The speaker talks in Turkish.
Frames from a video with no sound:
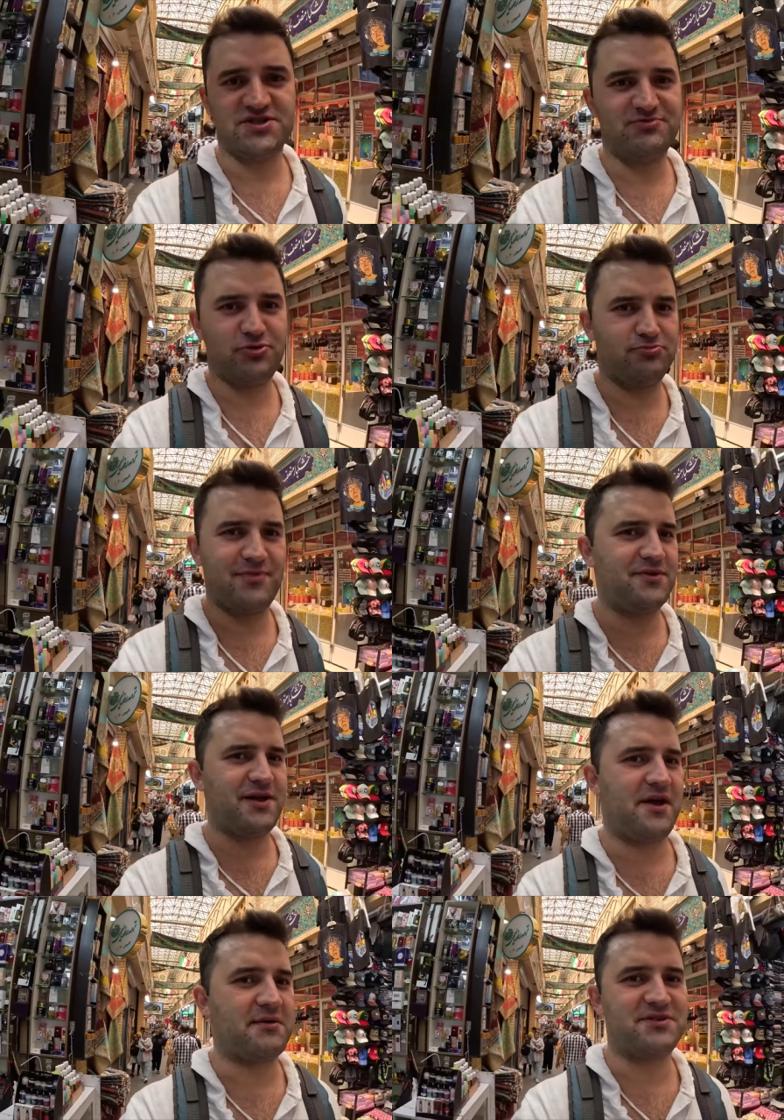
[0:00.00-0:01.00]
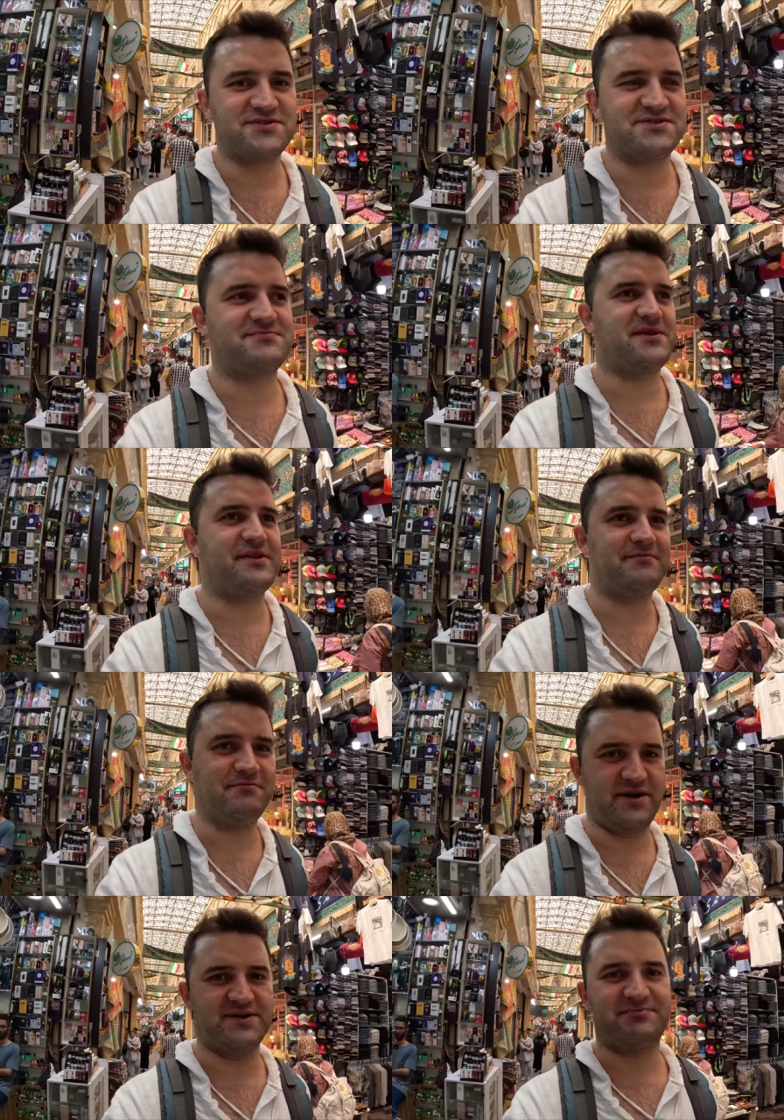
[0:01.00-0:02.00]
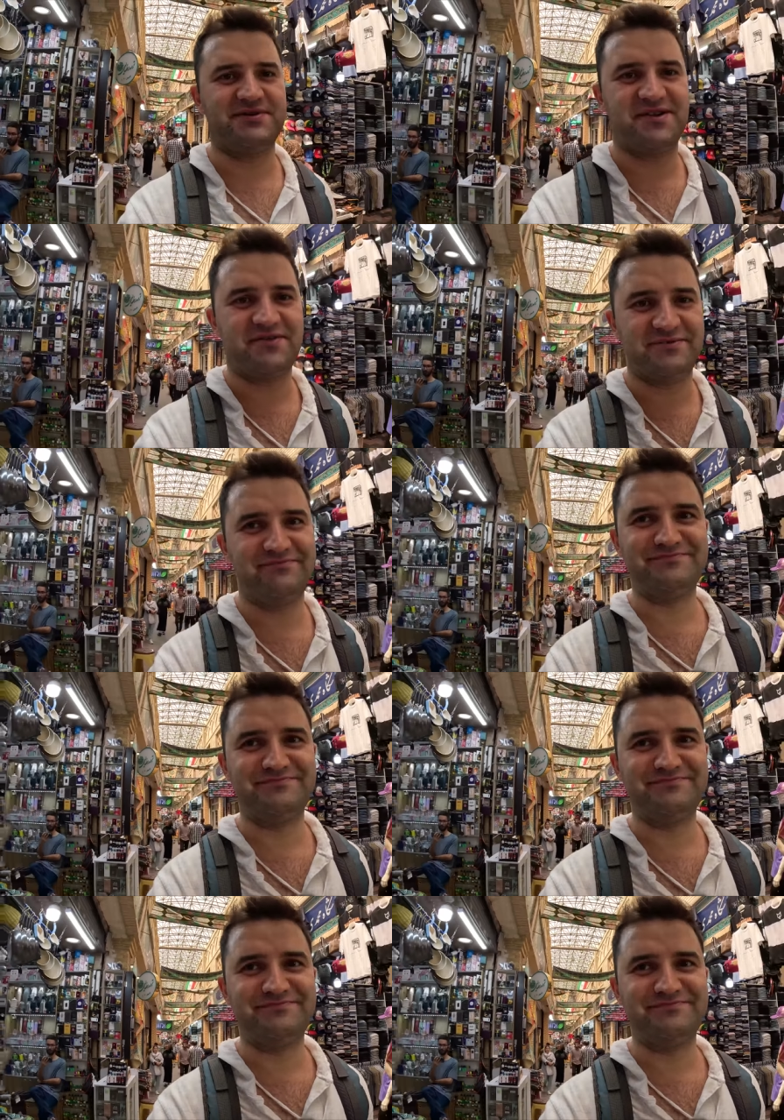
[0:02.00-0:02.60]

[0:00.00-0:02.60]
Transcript: cimri olduğumdan değil yani bilirsiniz beni. Para harcamayı severim.